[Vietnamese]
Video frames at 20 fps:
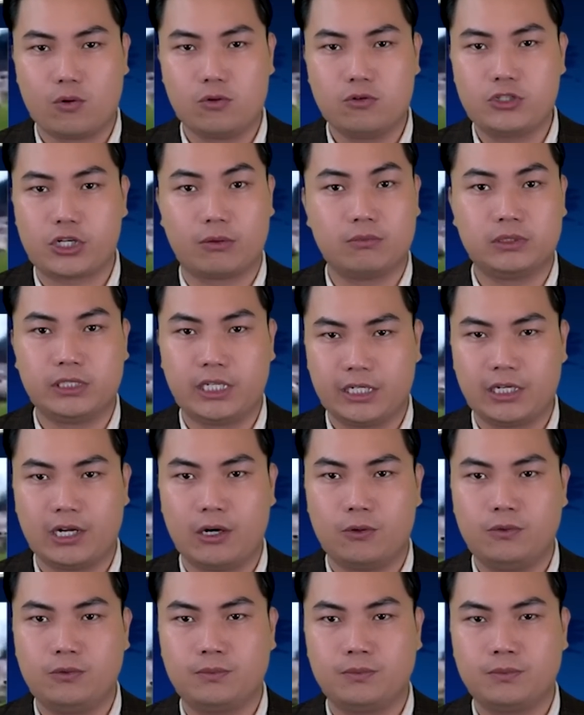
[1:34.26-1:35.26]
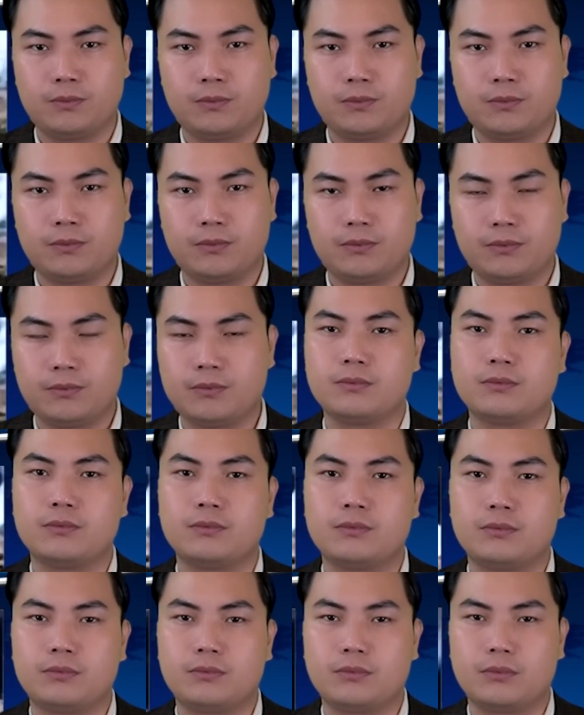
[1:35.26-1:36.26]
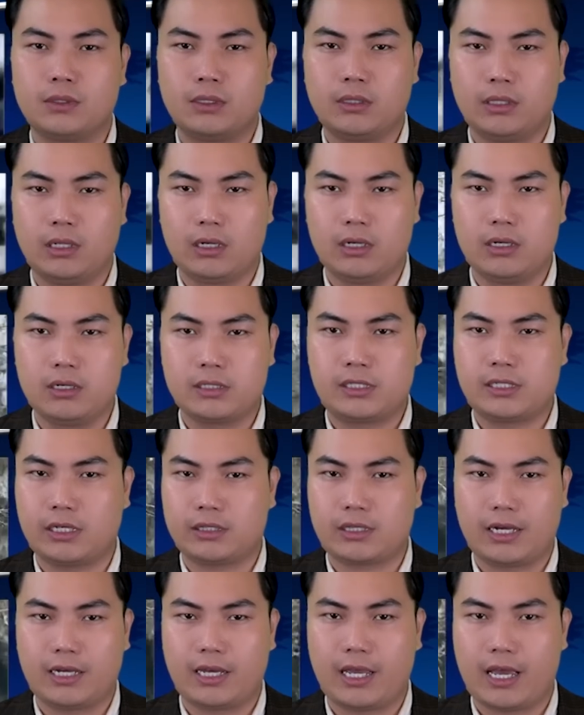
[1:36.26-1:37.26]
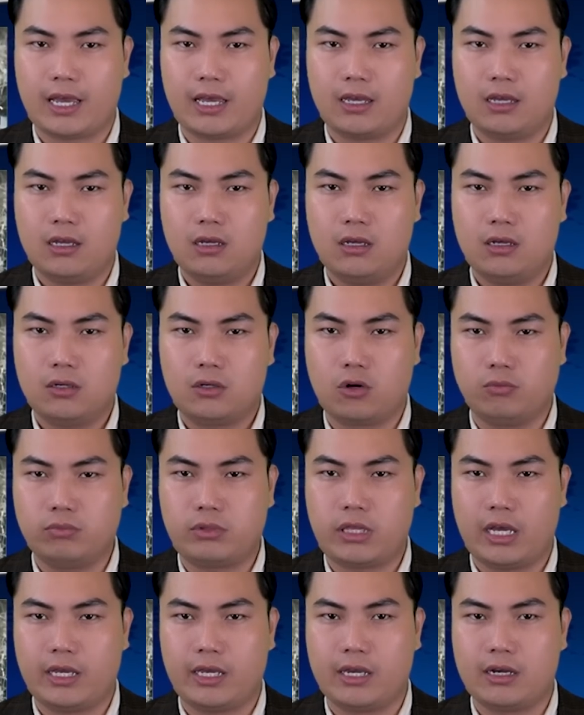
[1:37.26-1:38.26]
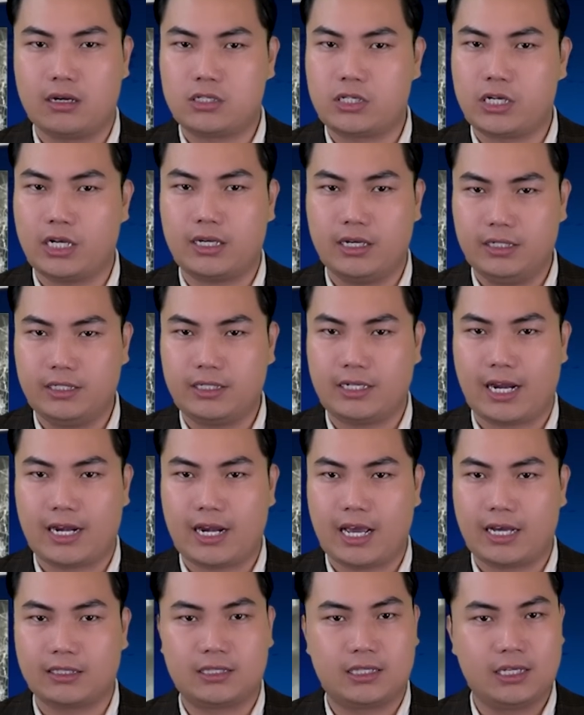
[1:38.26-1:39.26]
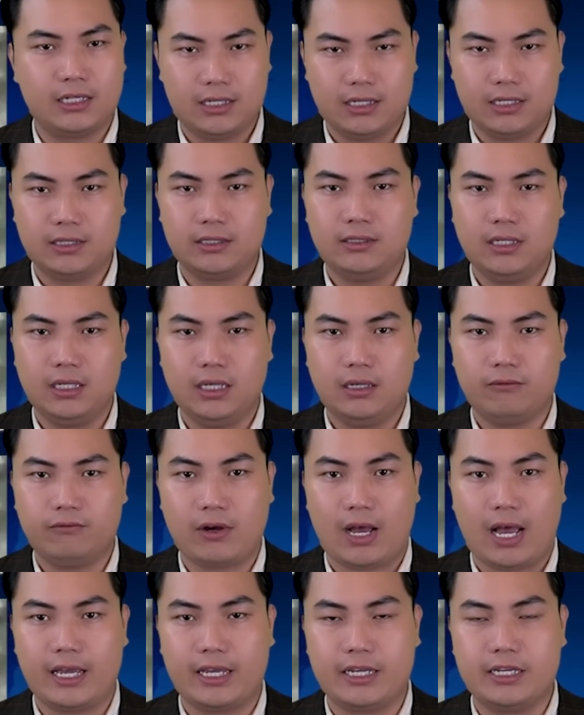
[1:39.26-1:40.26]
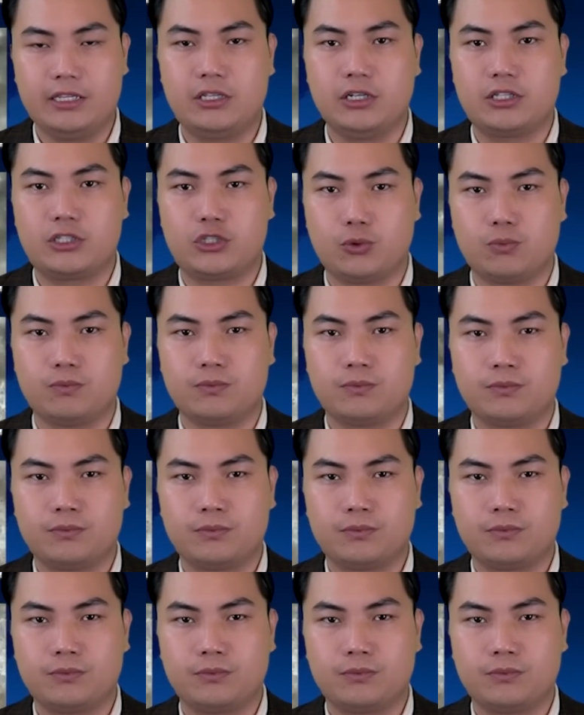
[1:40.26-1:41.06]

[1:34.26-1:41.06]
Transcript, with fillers: đủ trong chiến đấu. Lực lượng xe tăng Nga cũng thể hiện rất ít khả năng thích ứng và ý thức chung.